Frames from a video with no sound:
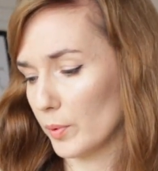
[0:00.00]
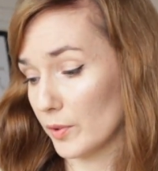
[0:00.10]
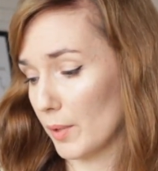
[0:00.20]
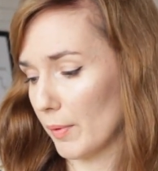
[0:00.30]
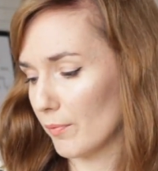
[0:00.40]
bo
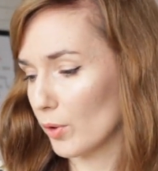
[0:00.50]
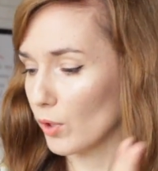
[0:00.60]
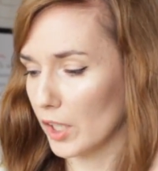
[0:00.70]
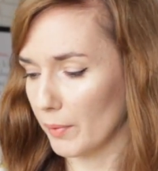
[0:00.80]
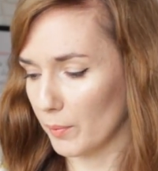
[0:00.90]
nie mam, w
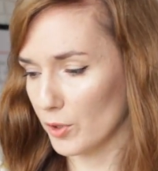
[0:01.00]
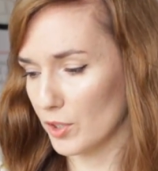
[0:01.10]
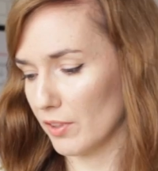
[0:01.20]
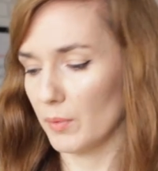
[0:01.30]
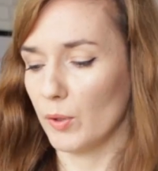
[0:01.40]
ogóle nie mam
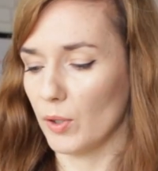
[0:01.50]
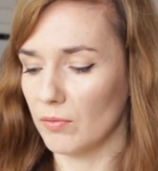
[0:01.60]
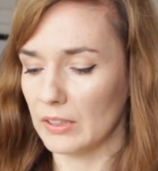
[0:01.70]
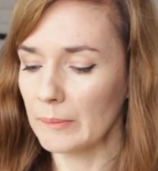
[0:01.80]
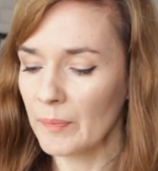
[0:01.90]
odżywek
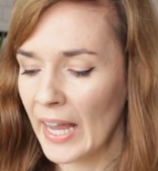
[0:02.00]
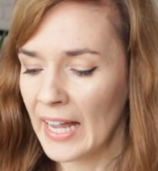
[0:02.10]
białkowych.